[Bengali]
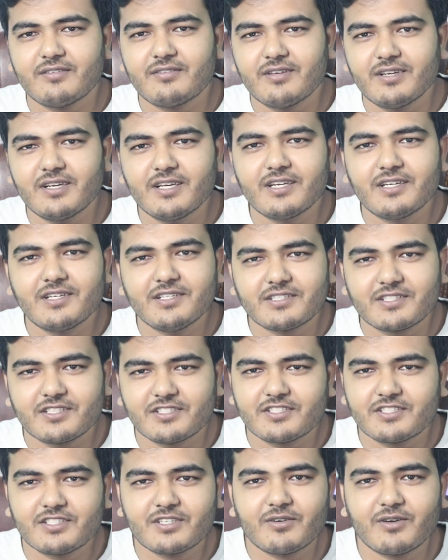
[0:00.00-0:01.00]
ফ্রিলি
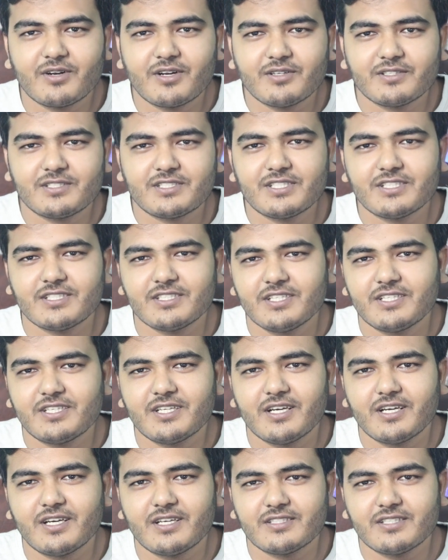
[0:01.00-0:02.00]
ডিসকাশন করা হচ্ছে
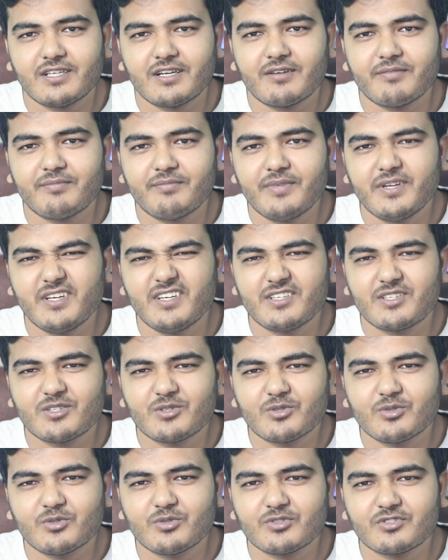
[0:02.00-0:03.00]
যেটা যারা পেইড
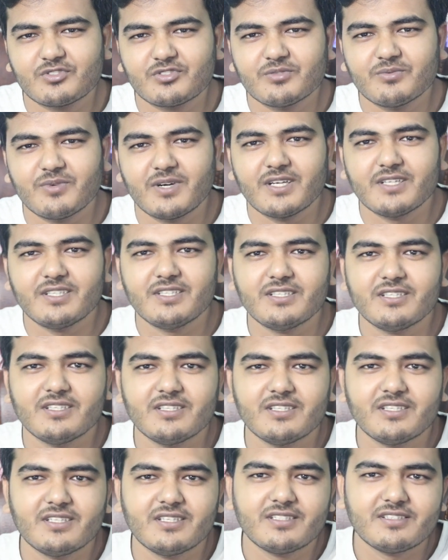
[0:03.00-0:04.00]
কোর্স বা ই
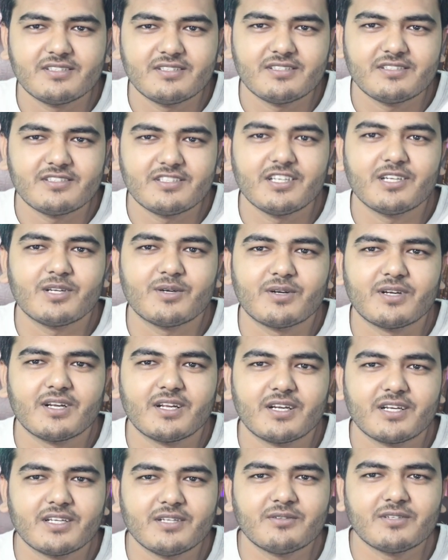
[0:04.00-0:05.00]
সেল করে
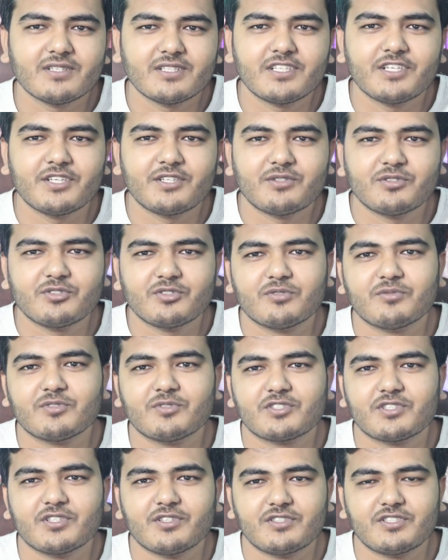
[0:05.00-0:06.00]
আর কি ওনাদের একটু
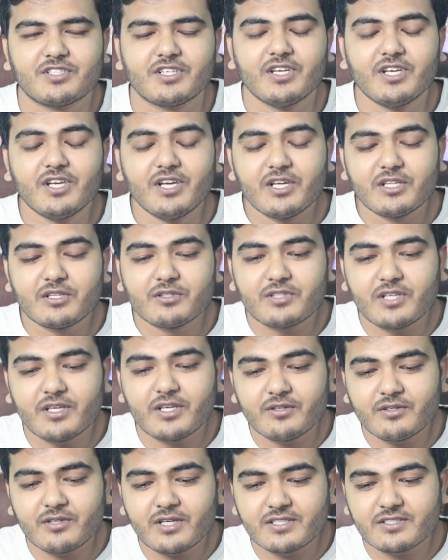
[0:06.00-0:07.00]
সমস্যা হচ্ছে তো
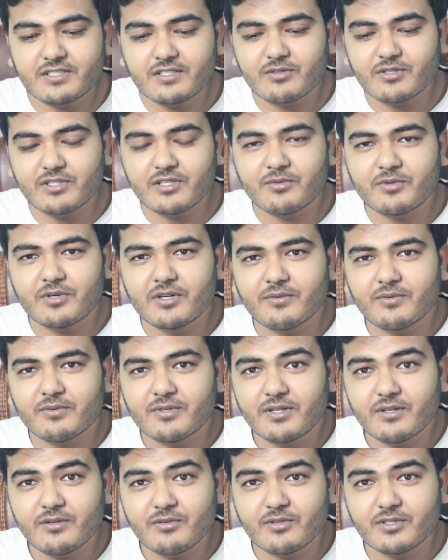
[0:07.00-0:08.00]
যাই হোক আজকে কথা
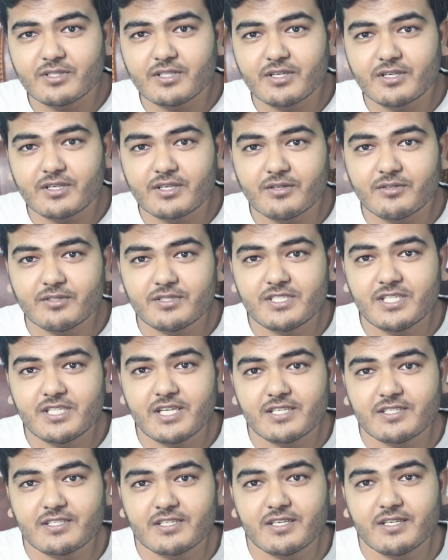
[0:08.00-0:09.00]
বড়াবো না কথাটা হচ্ছে
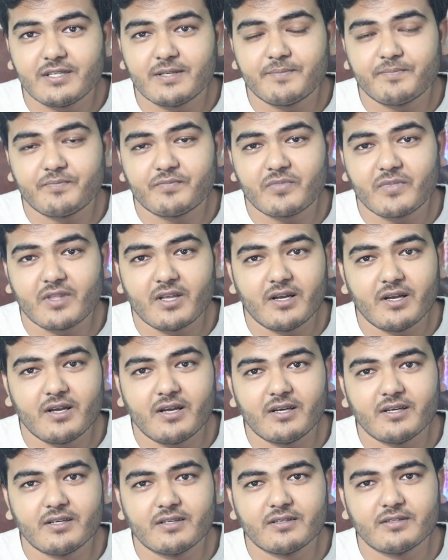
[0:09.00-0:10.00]
আজকে
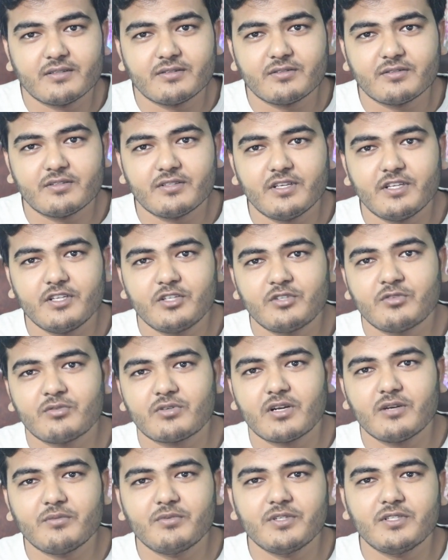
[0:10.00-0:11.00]
এই
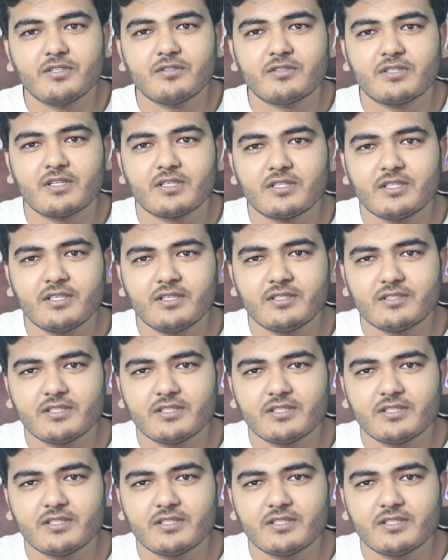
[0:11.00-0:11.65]
টোটাল ভিডিওটাতে